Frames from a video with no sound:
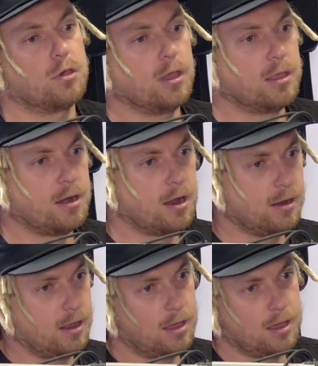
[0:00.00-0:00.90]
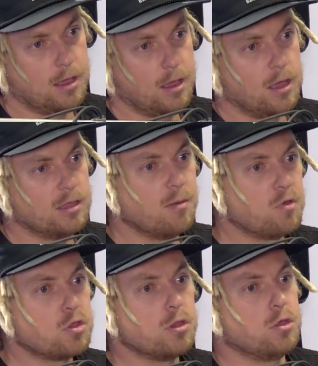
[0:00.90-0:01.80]
generalnie nie
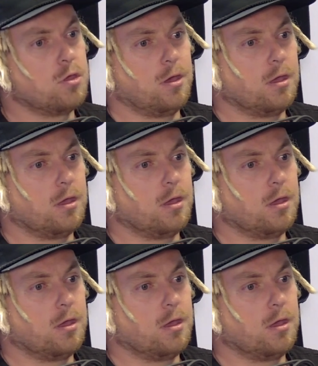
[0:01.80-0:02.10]
myśli się